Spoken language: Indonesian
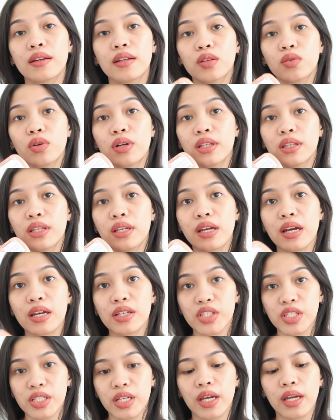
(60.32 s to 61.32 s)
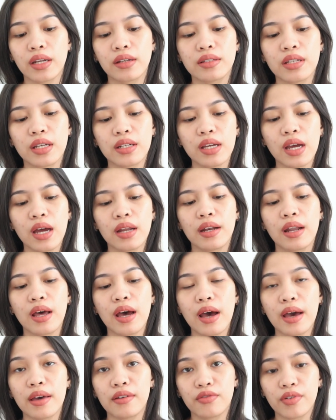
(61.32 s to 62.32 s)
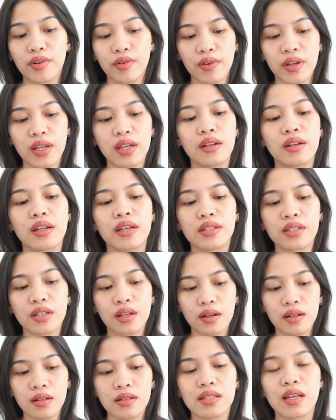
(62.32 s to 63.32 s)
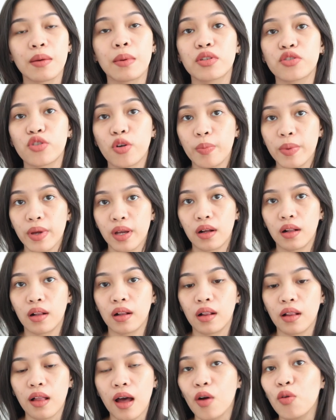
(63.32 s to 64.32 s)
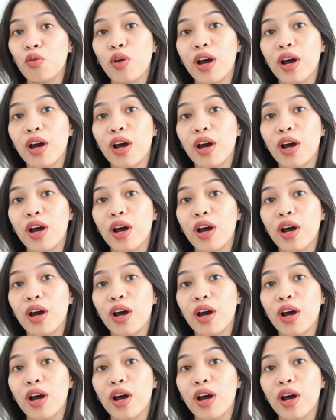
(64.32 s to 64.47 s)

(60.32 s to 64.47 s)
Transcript: dia tuh ada tiga shade, jadi ada ivory, natural, sama tropical. Aku